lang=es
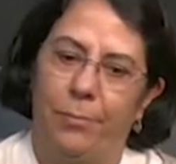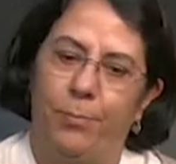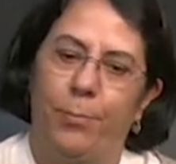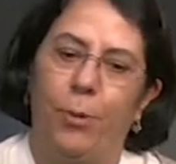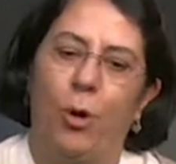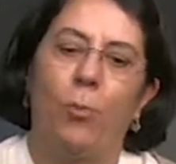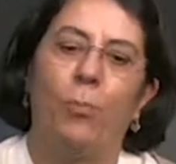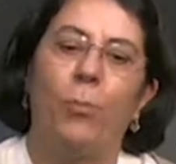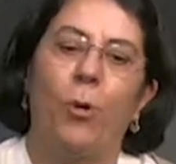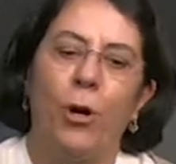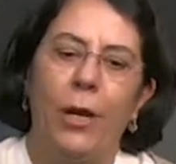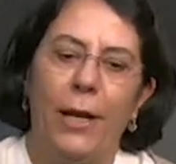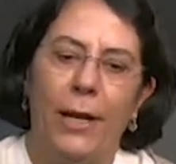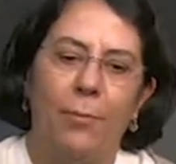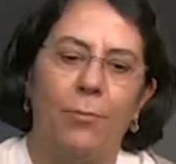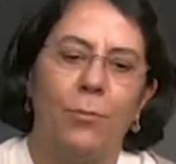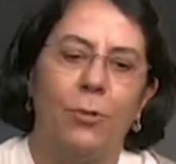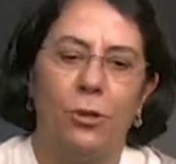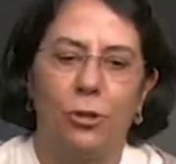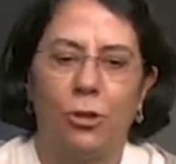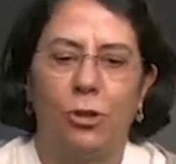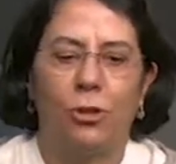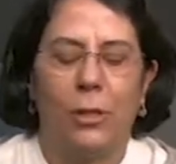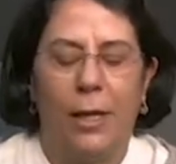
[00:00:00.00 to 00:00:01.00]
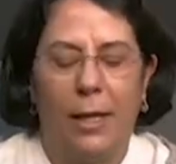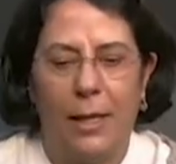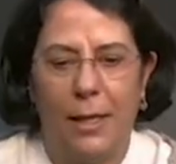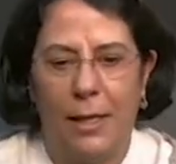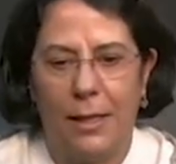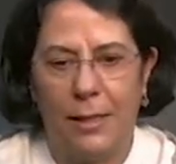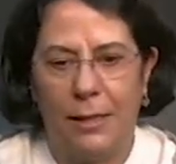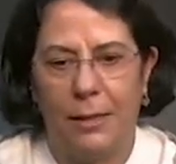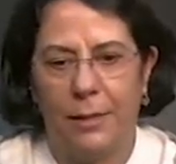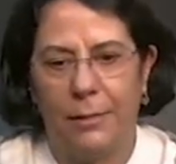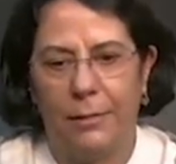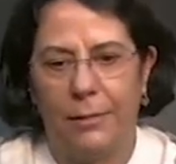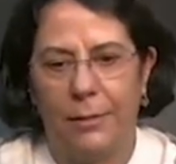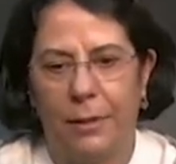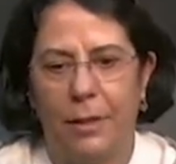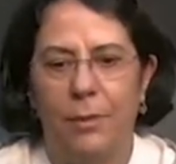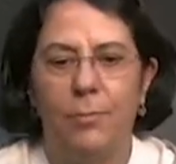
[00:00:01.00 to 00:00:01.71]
proponemos eh,